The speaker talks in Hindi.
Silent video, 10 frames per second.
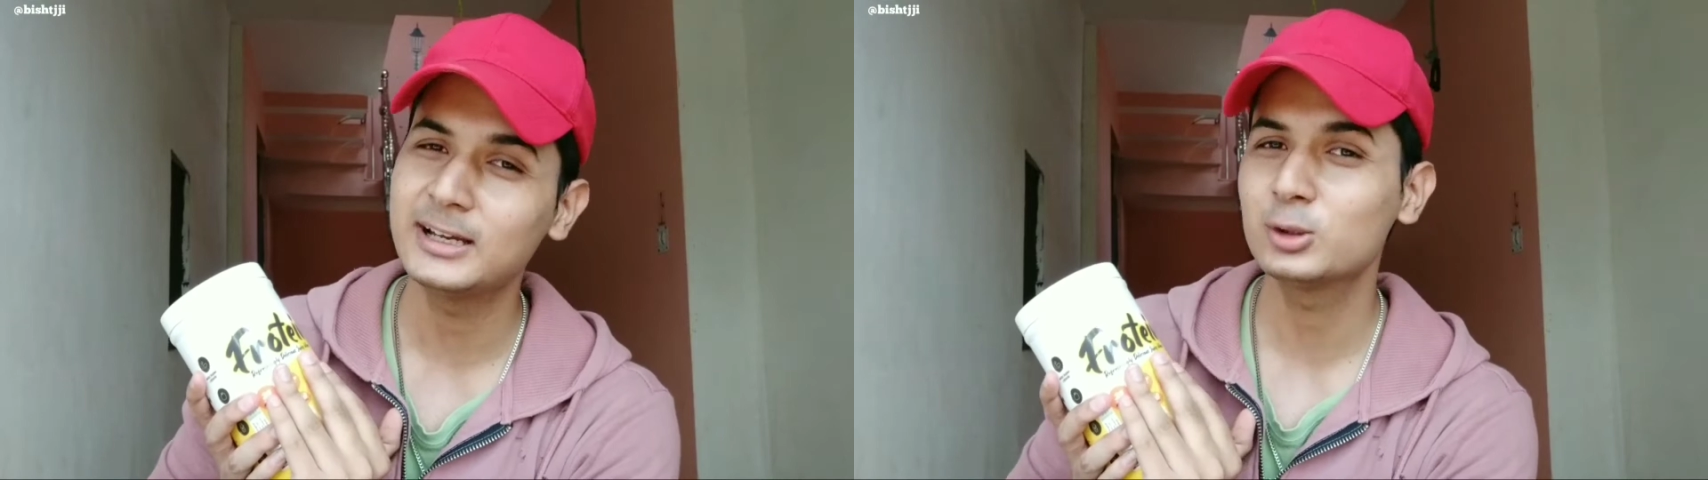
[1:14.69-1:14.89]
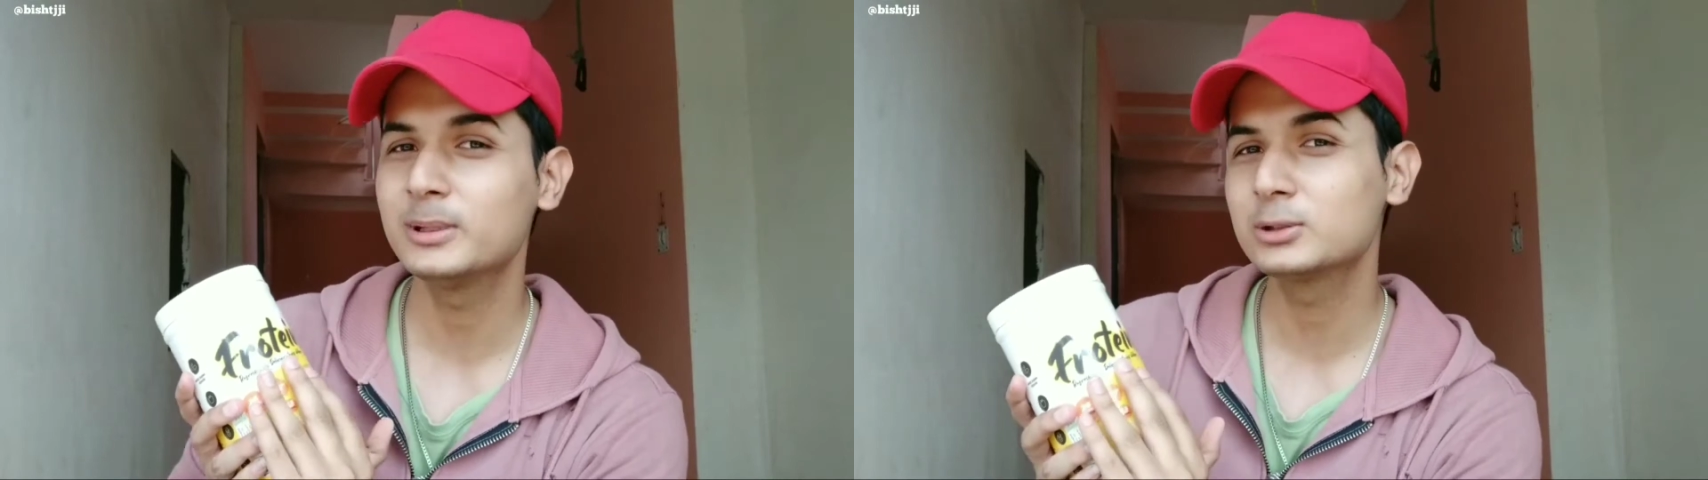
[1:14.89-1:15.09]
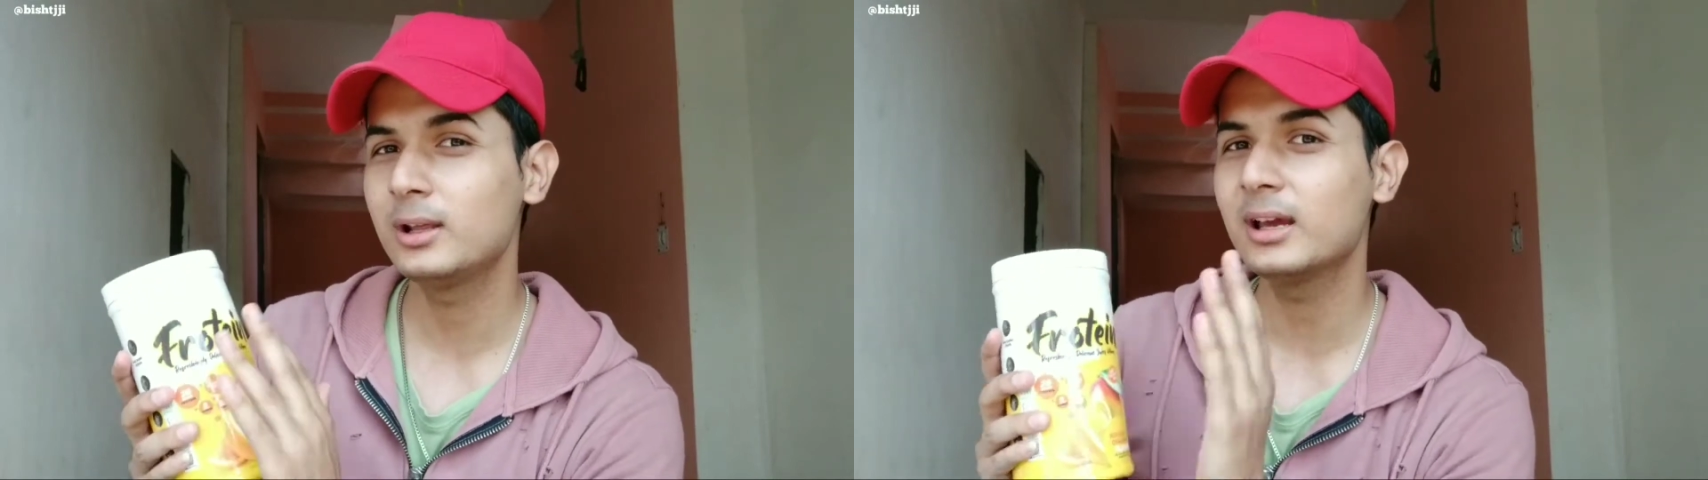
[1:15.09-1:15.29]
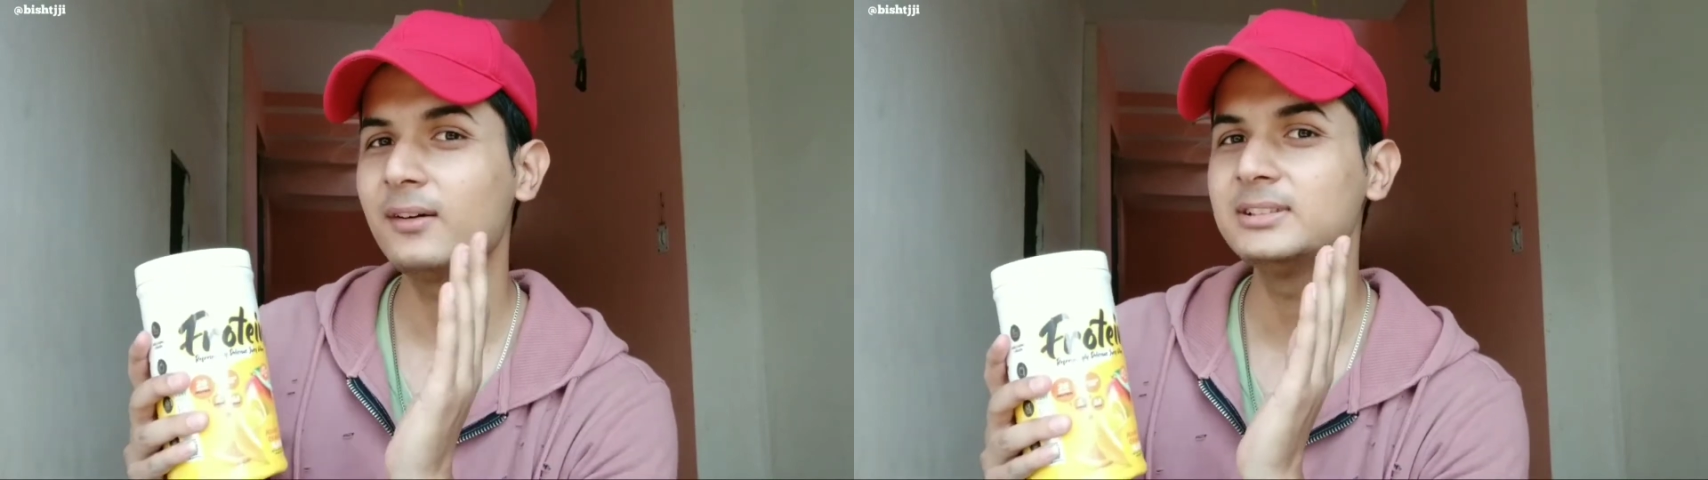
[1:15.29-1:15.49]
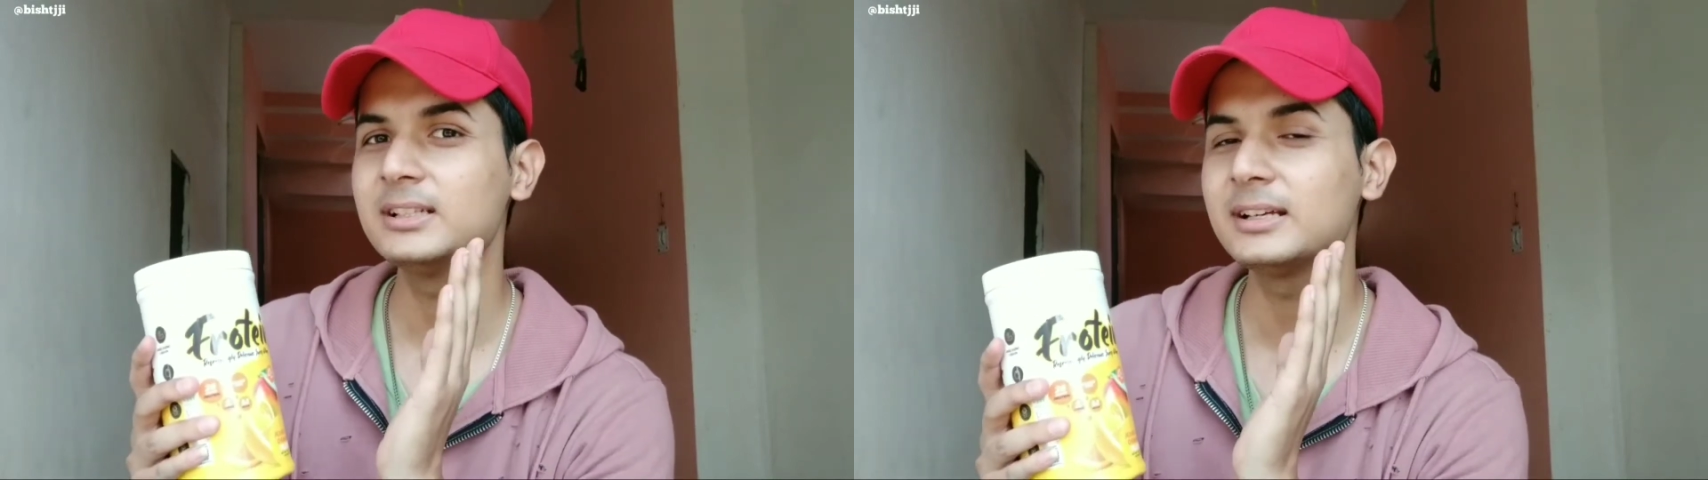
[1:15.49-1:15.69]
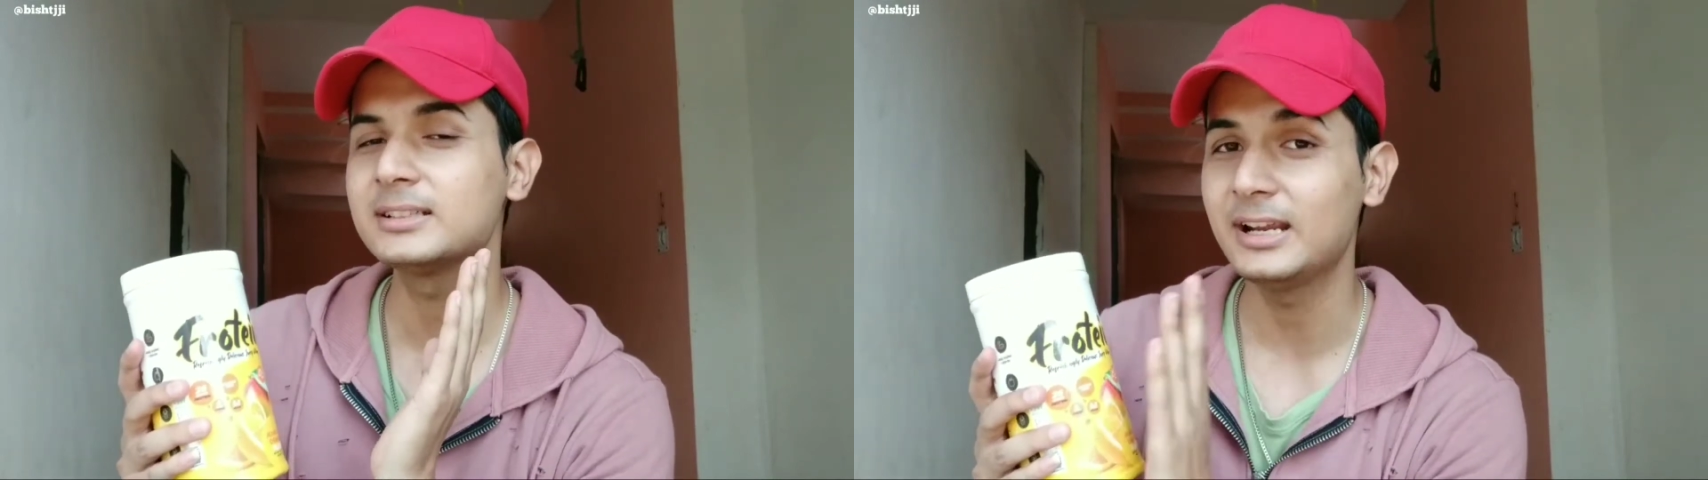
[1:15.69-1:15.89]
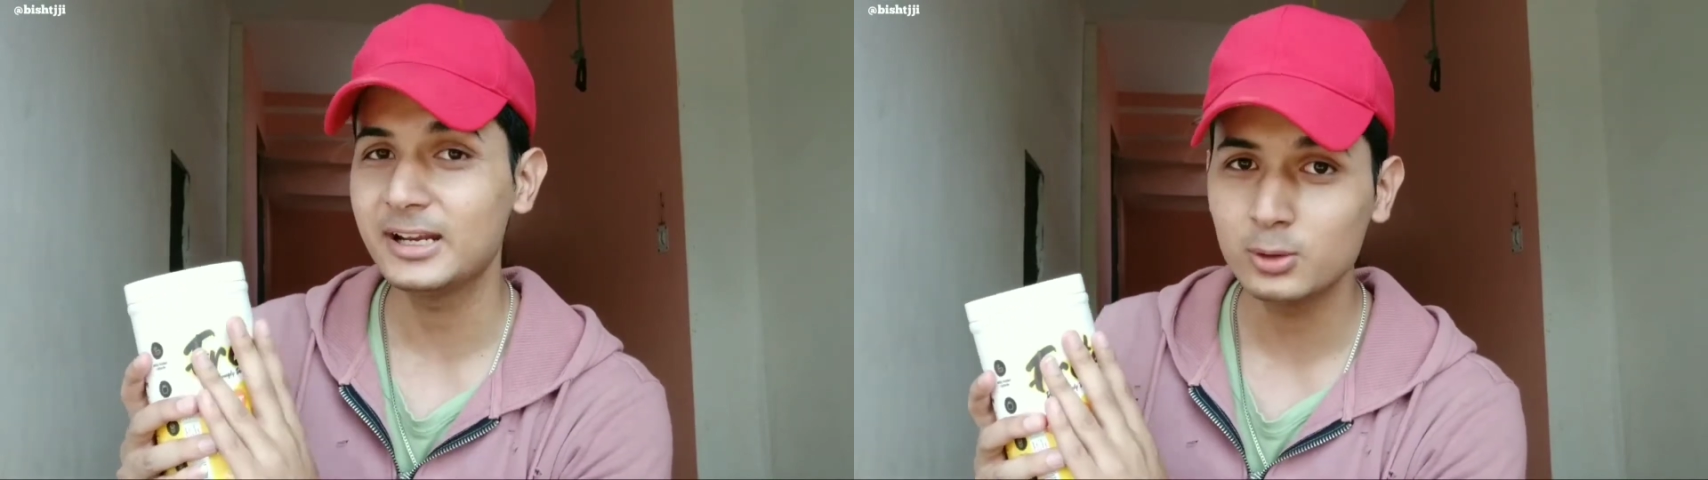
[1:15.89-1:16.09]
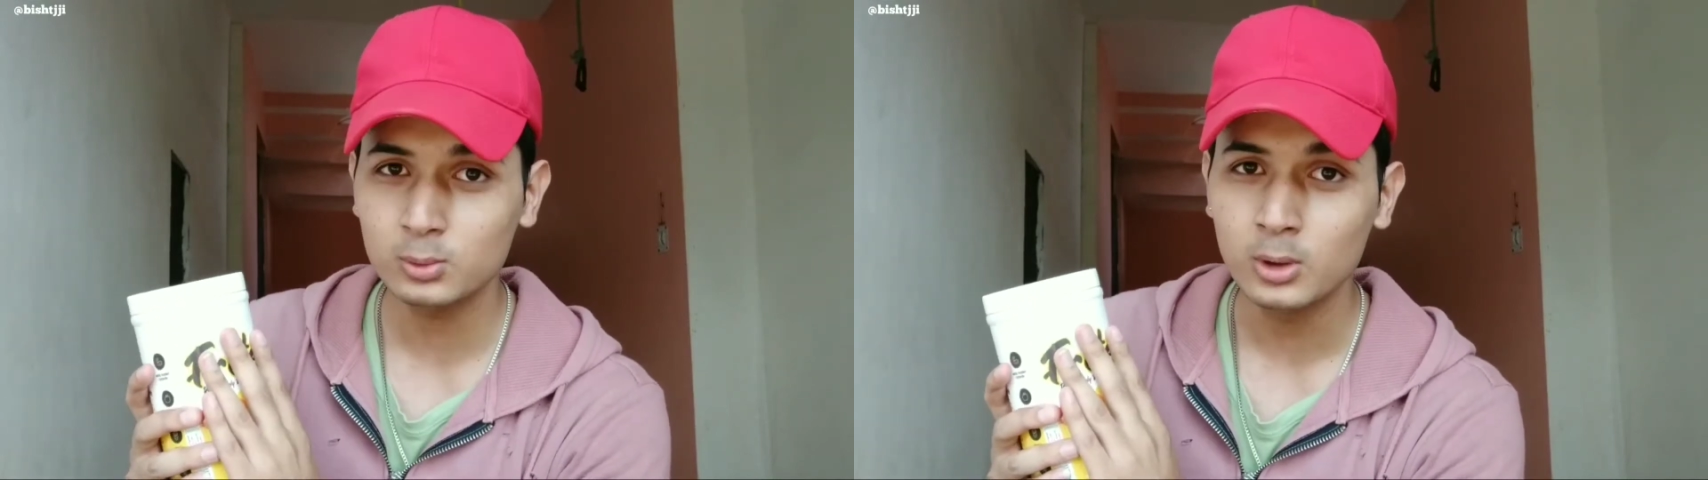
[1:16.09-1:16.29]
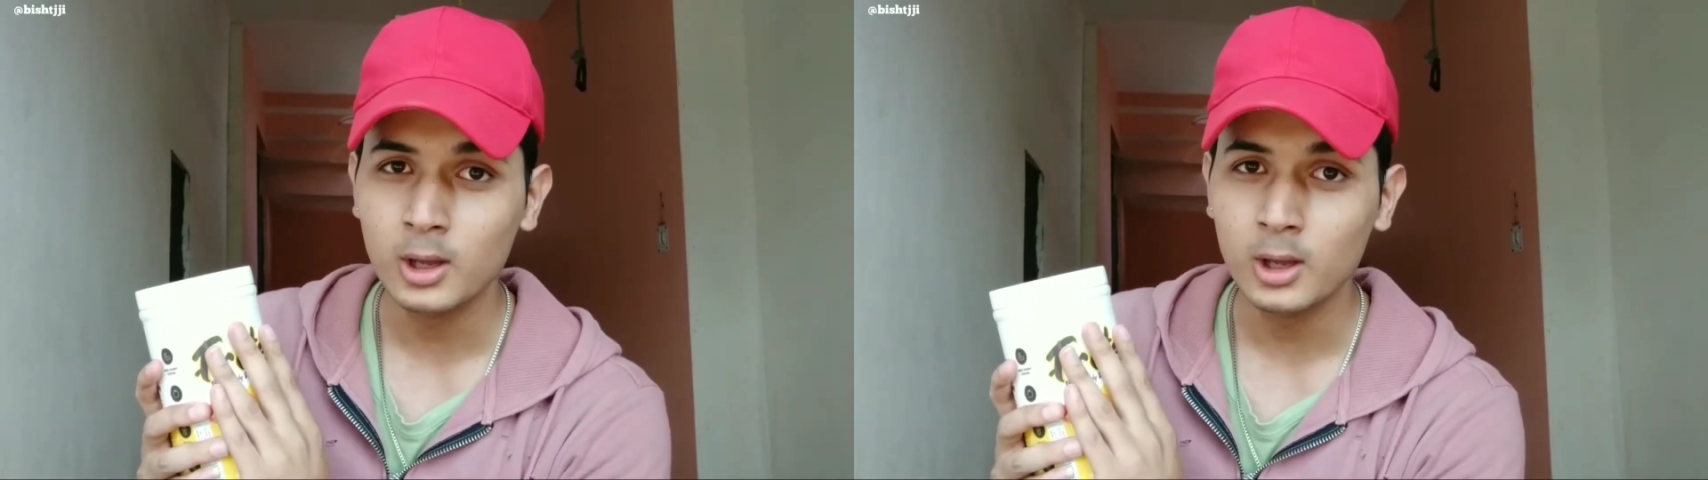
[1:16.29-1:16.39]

तो मैं इसको लेकर काफ़ी ज़्यादा एक्साइटेड हूँ